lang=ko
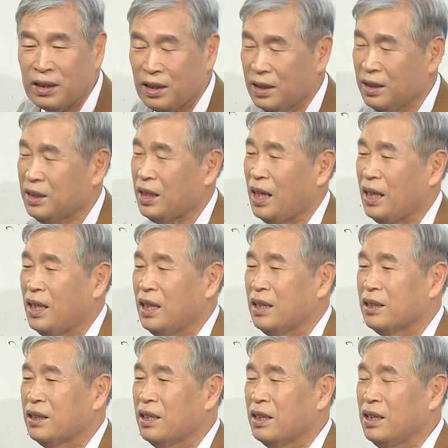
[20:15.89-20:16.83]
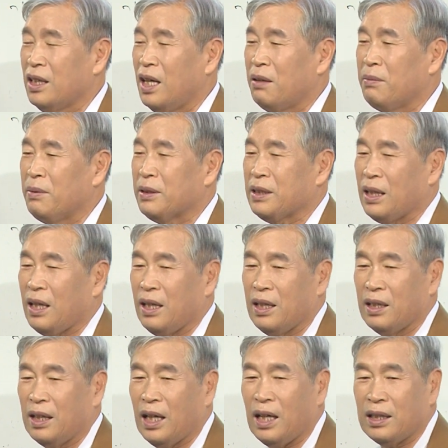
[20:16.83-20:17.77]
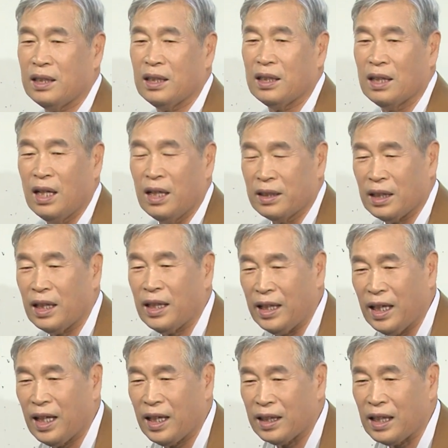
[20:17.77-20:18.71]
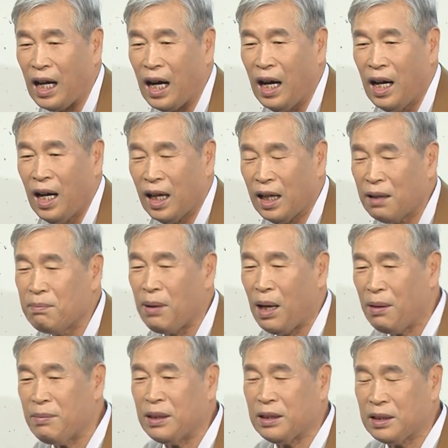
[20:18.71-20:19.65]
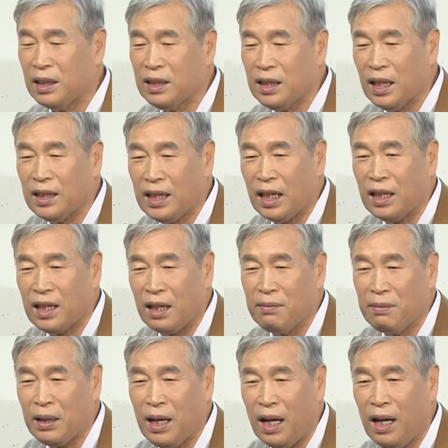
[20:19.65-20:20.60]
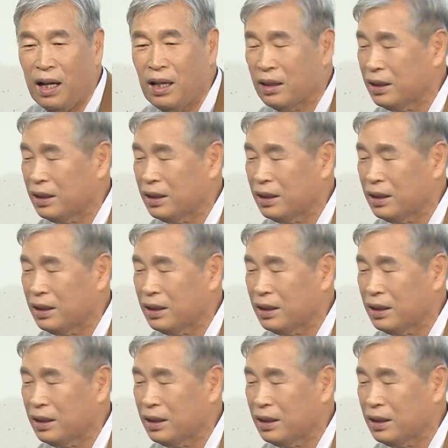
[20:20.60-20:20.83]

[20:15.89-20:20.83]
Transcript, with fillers: 그 자기가 성질 내면 야, 내가 이제 잘해야겠다 하는 마음이 정리가 될 거 아닙니까?